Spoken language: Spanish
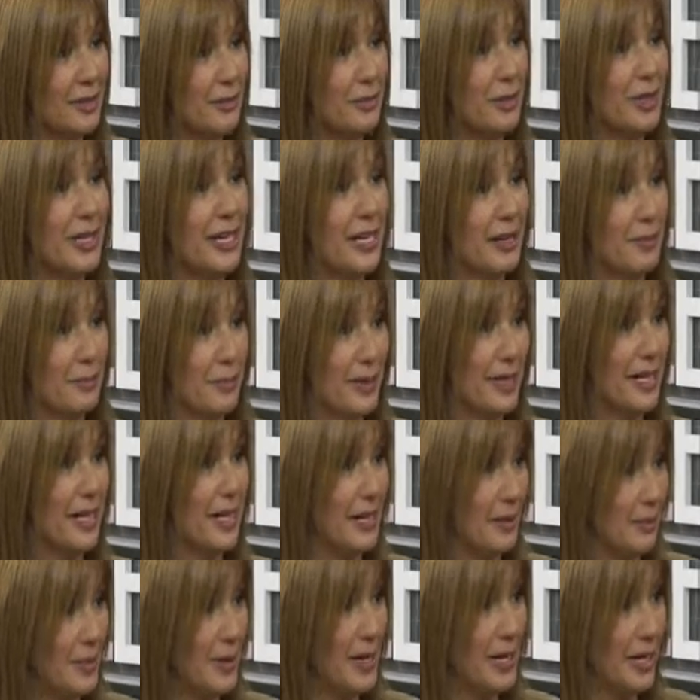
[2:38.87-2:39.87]

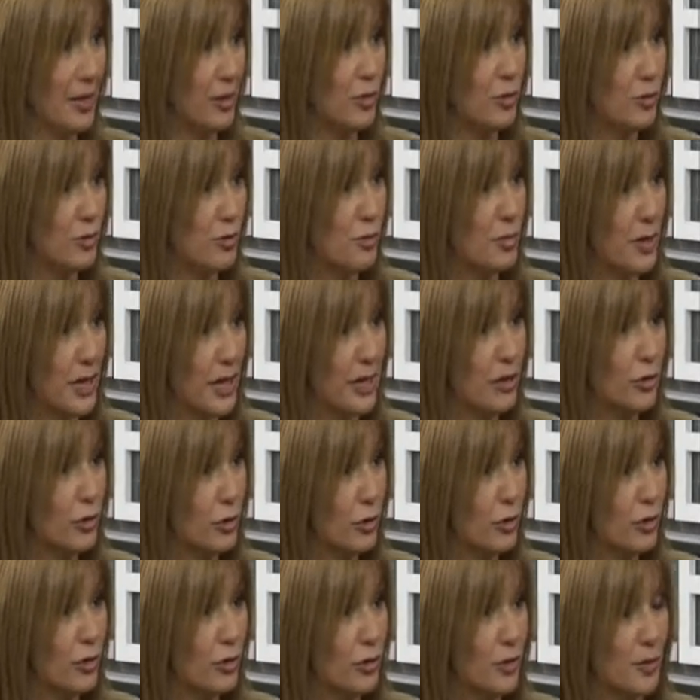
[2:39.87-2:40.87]
para, consumar el
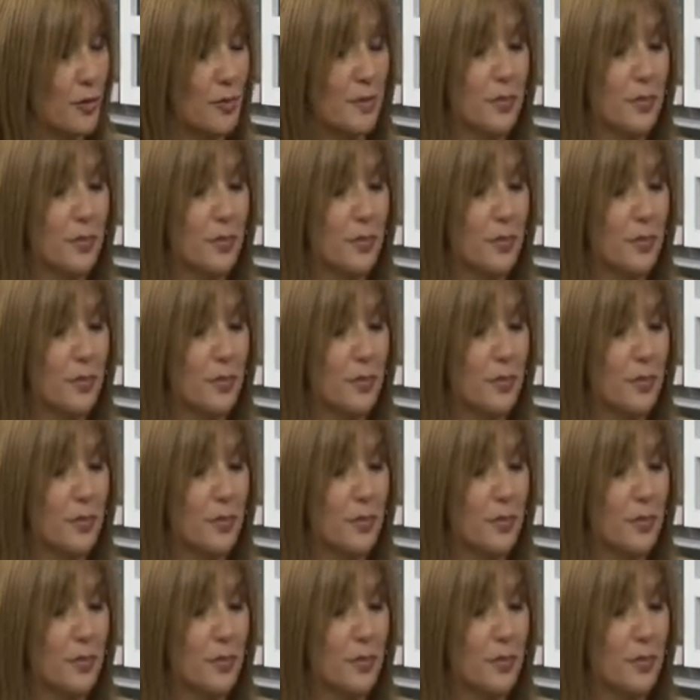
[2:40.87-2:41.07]
coito.